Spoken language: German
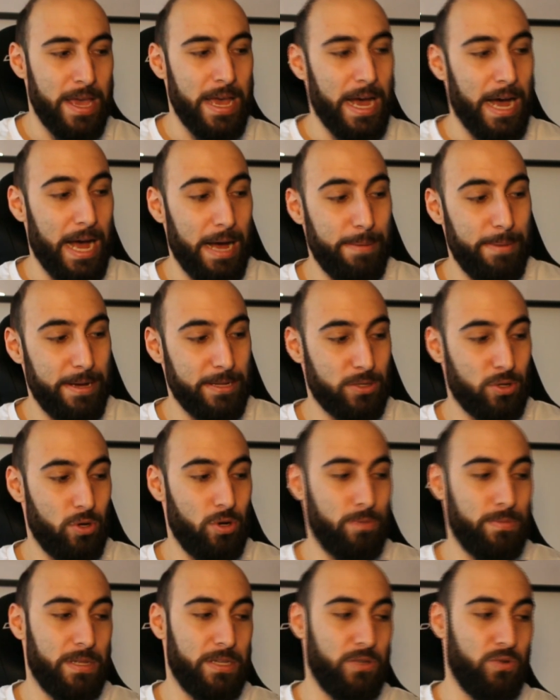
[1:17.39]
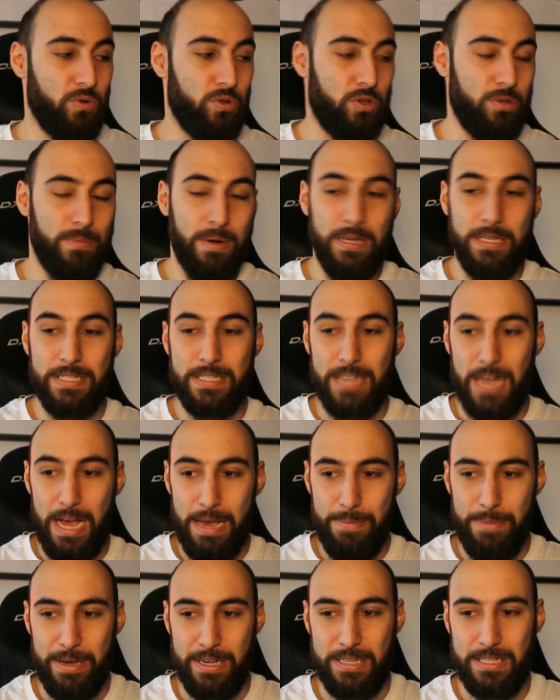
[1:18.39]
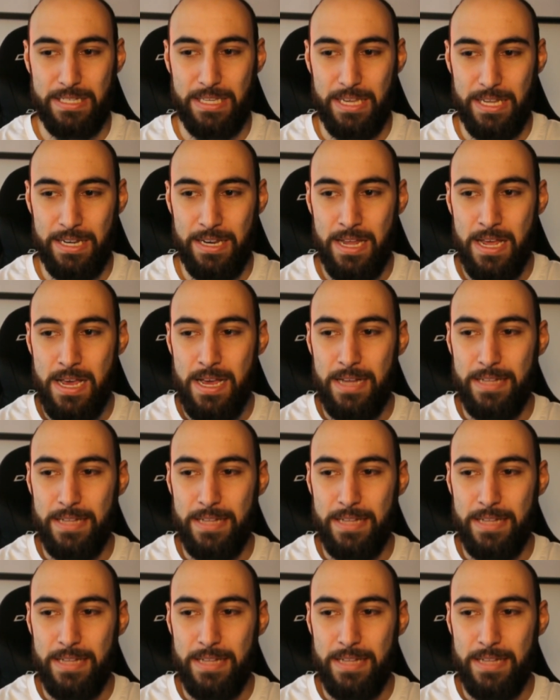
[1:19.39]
Aber es soll um den YouTuber Cymex gehen,